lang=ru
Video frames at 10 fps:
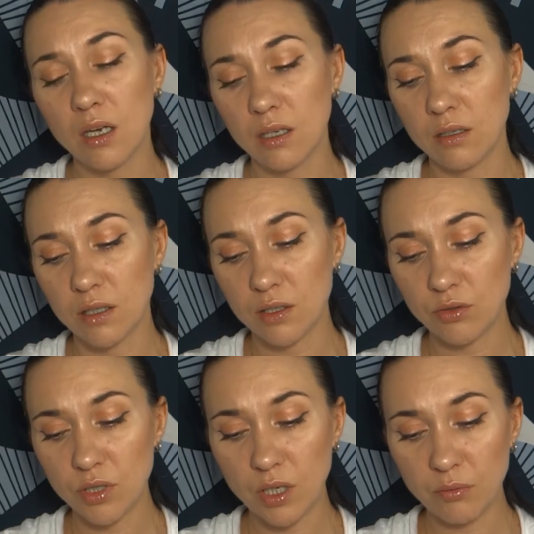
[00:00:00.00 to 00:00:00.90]
э,
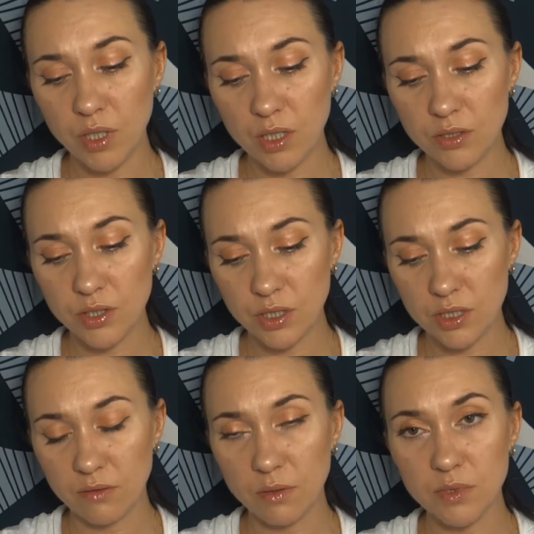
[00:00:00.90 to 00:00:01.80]
которая мне,
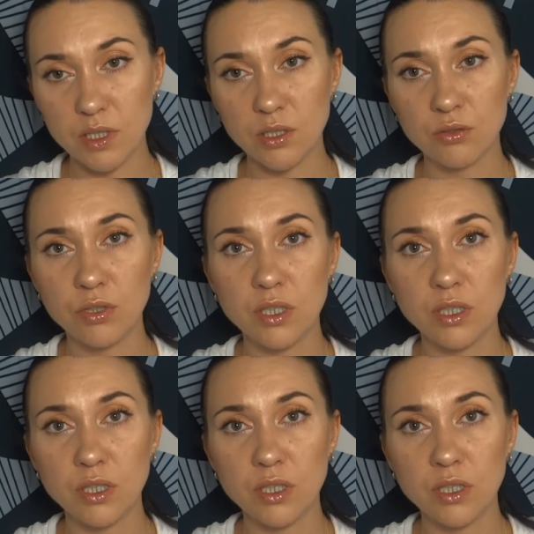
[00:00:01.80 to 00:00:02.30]
честно вам скажу,